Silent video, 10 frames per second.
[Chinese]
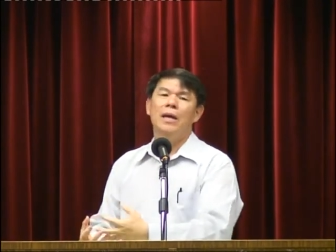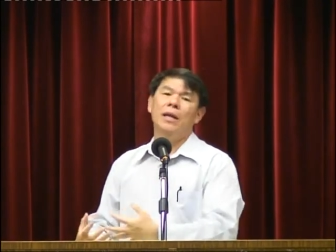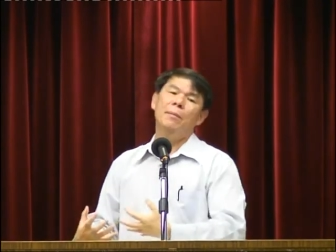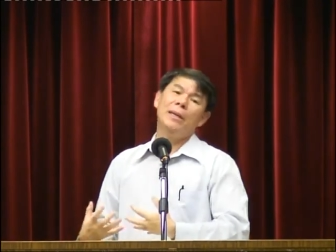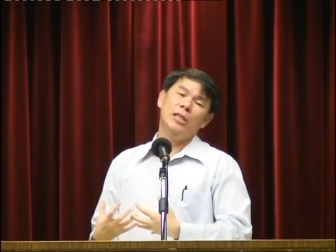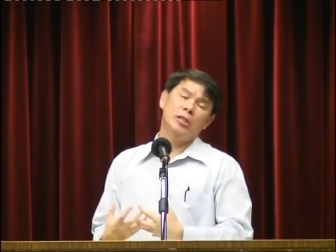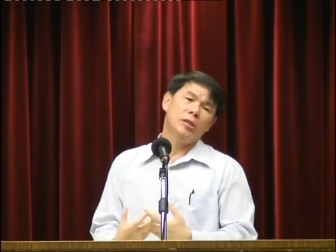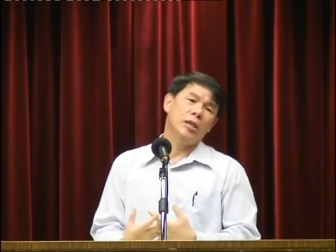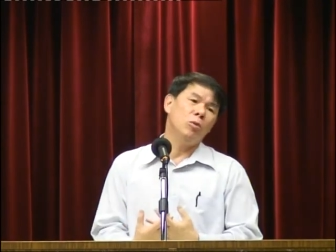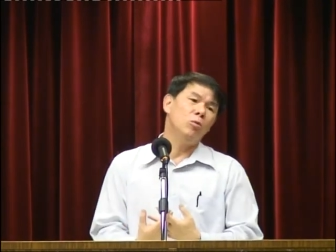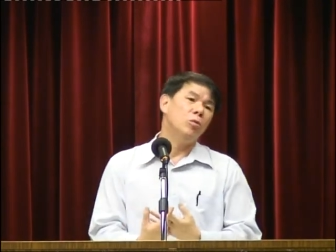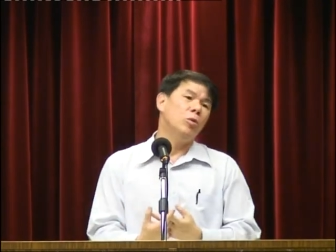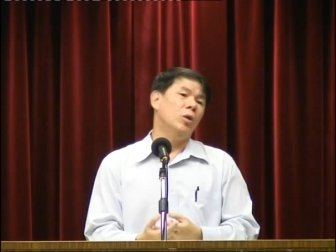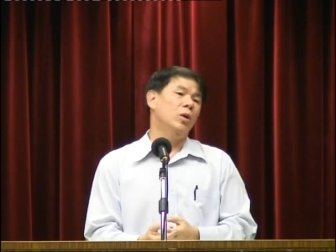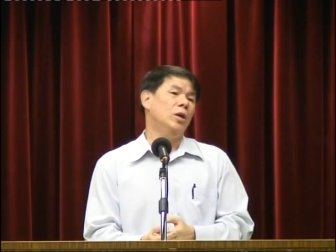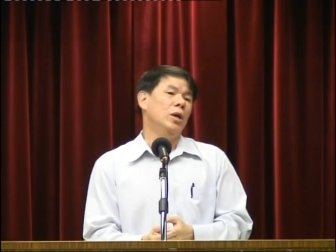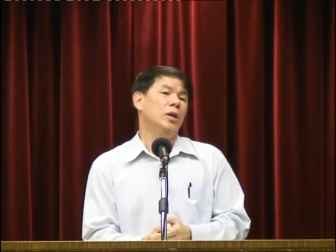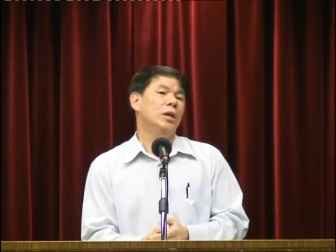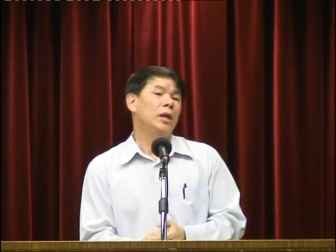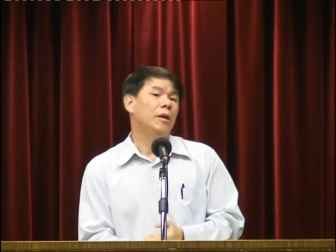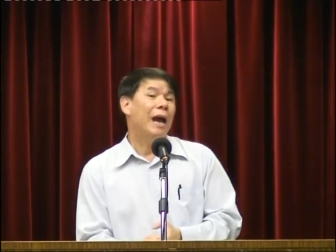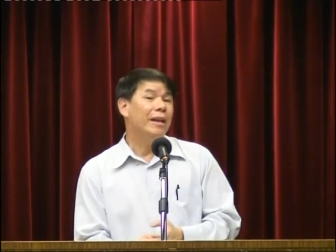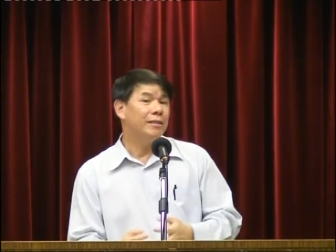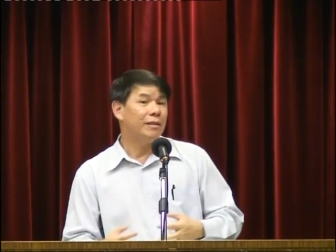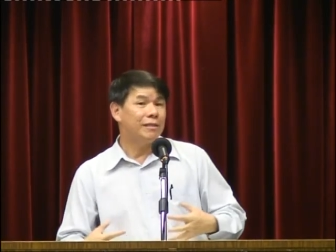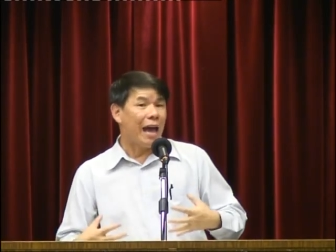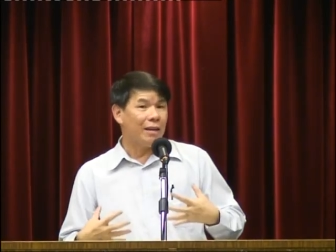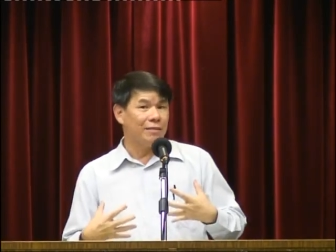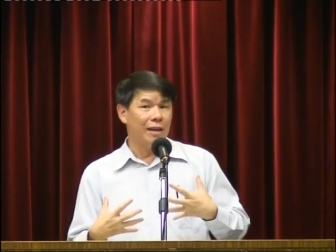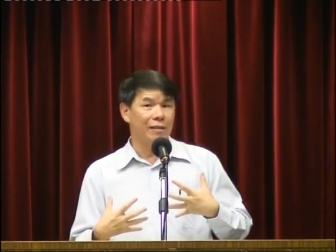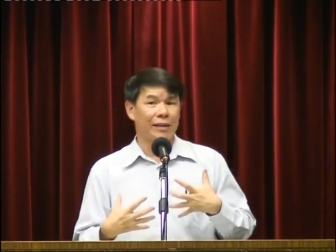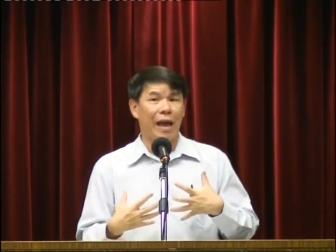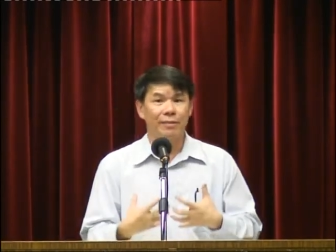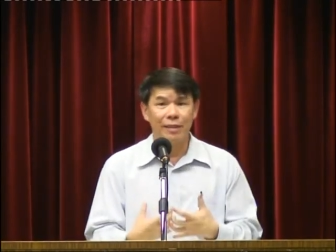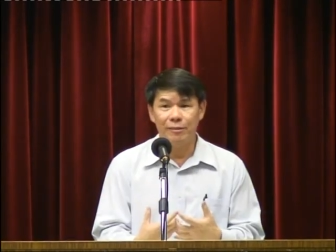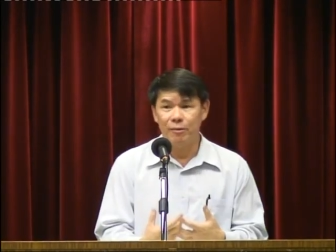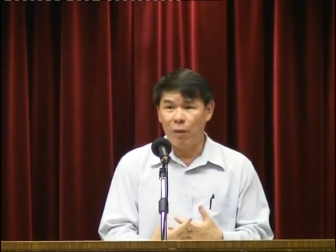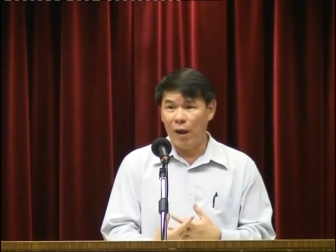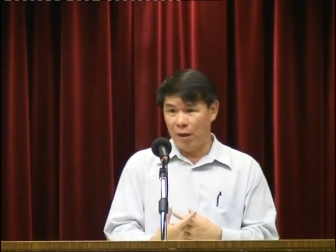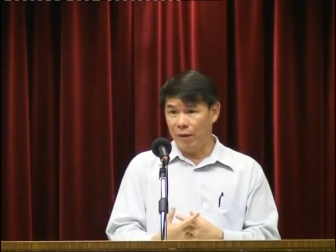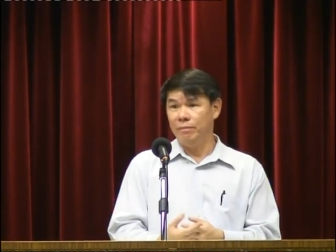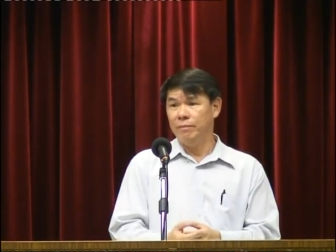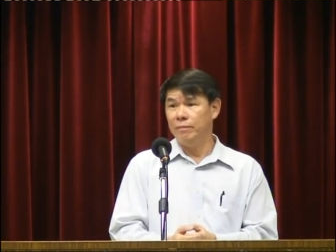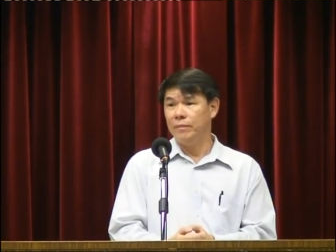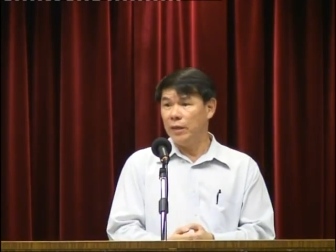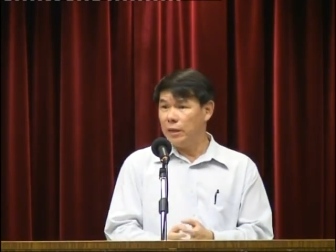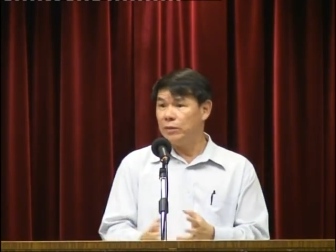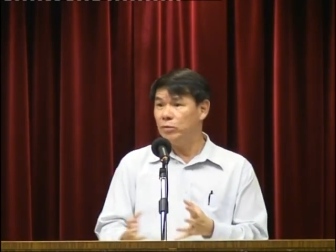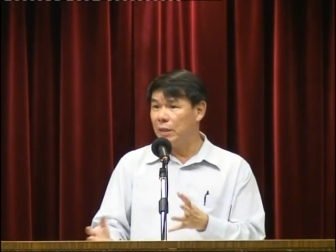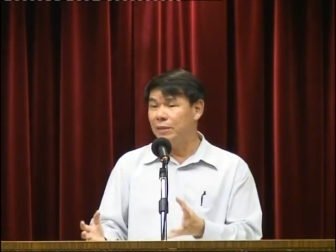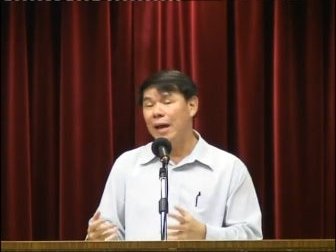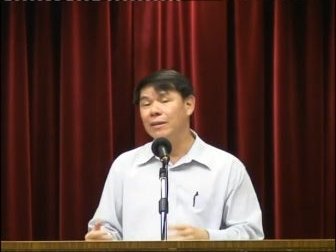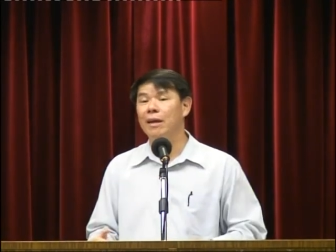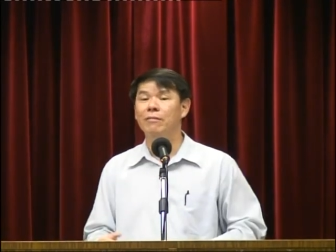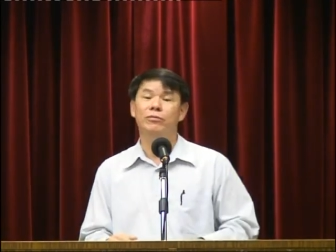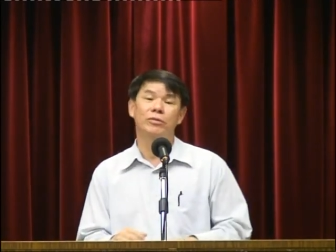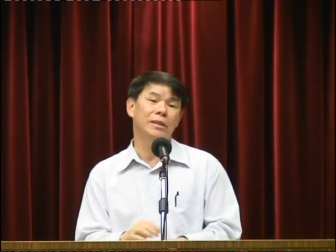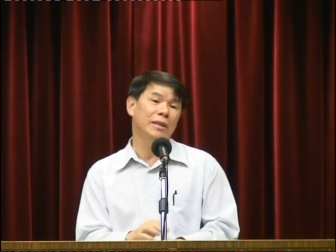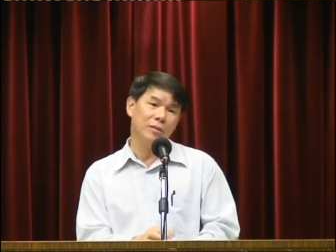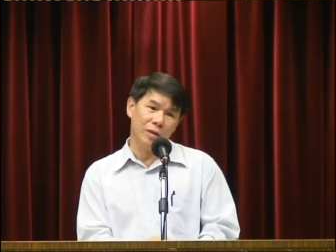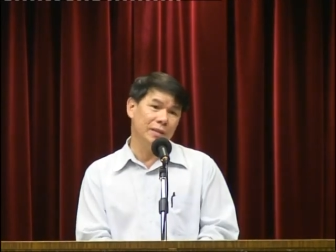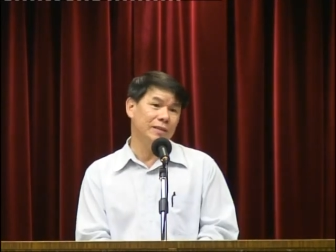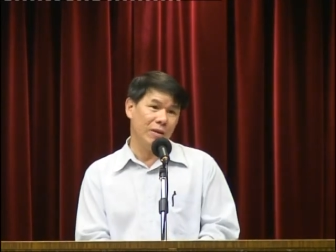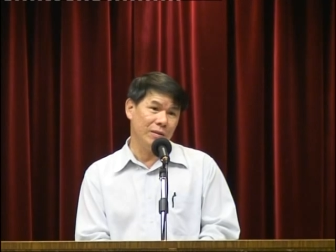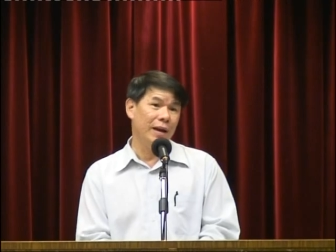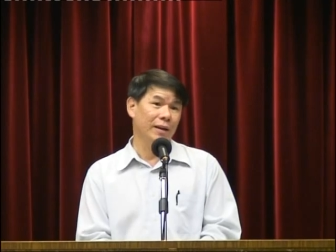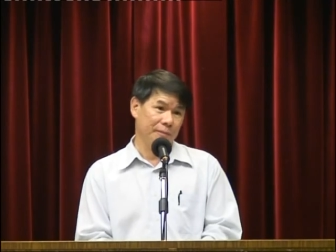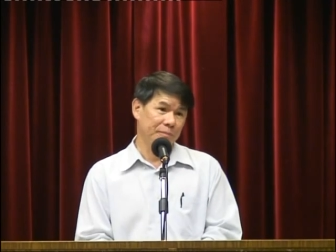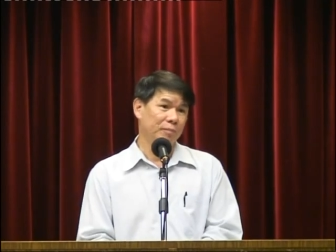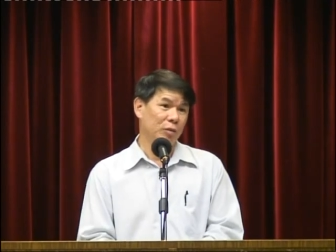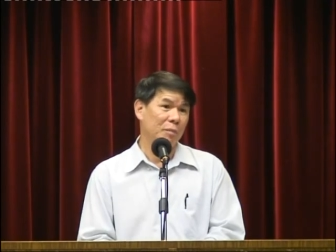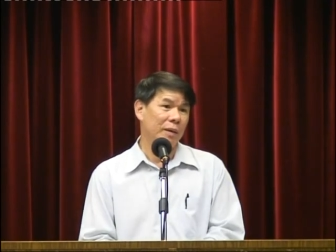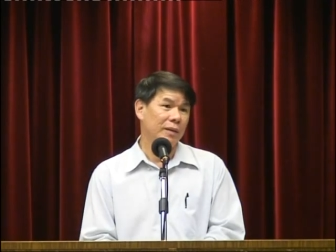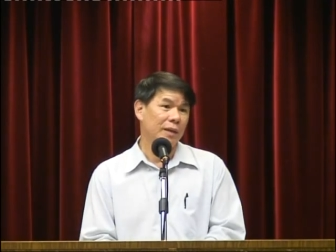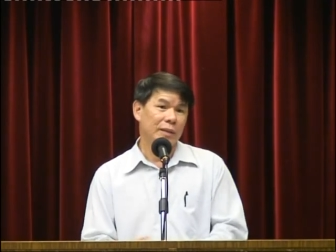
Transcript: 那么你知道，如果你看见大象打仗的话啊，那你住在大象附近，那就很遭殃了，对吗？